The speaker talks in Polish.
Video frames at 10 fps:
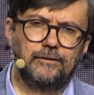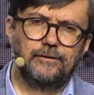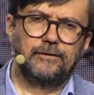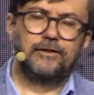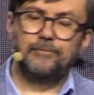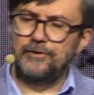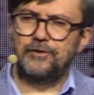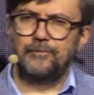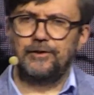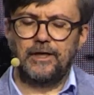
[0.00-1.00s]

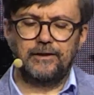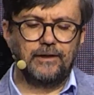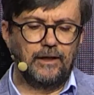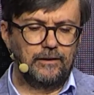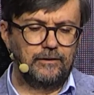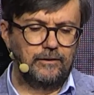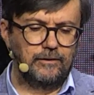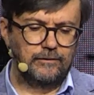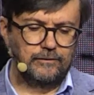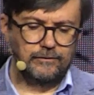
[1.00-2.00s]
Gdybyśmy jednak
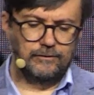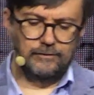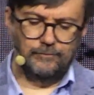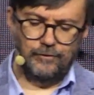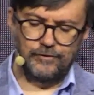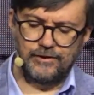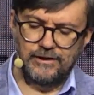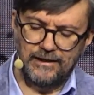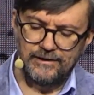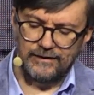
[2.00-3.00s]

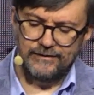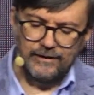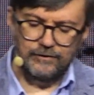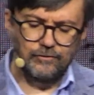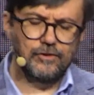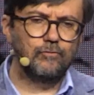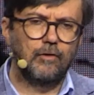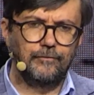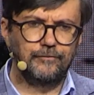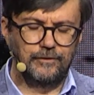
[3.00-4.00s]
pozostali na tak
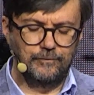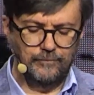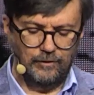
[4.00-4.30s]
dosłownym